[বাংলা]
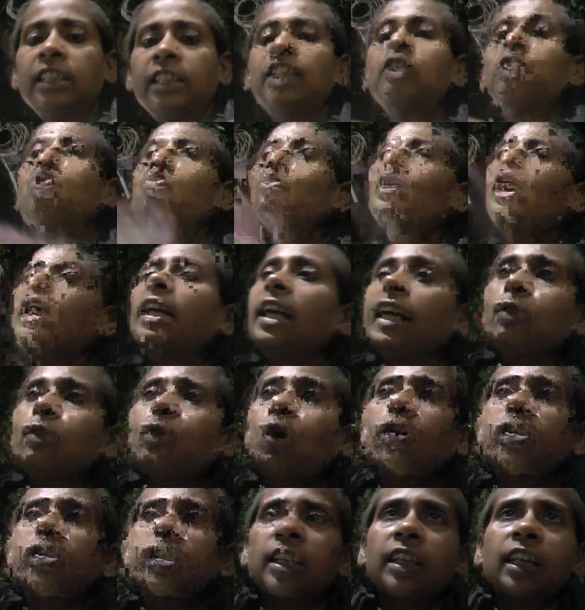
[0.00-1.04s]
এ তোমার এই
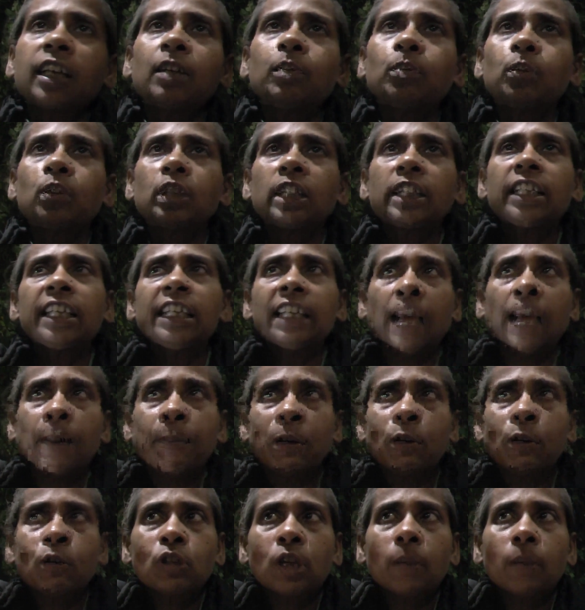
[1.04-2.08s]
দশ টাকার মধ্যে কি
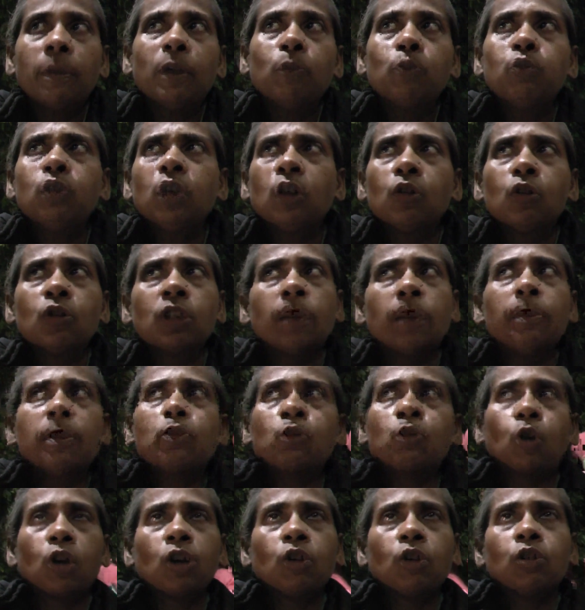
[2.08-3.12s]
নামানো যাবে উঠানো যাবে
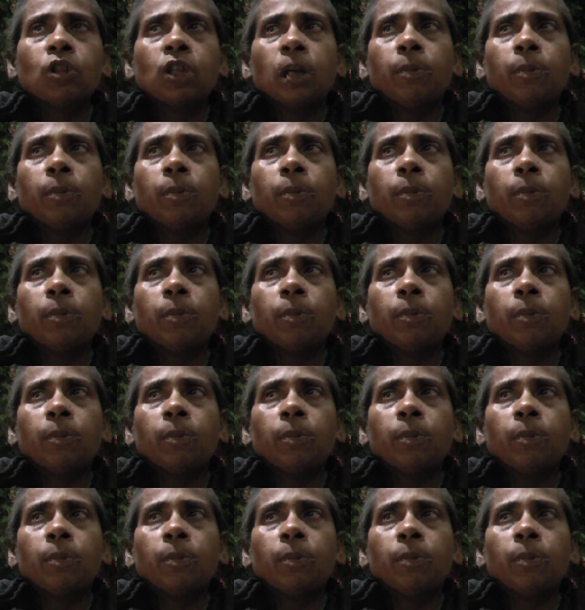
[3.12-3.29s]
চড়ানো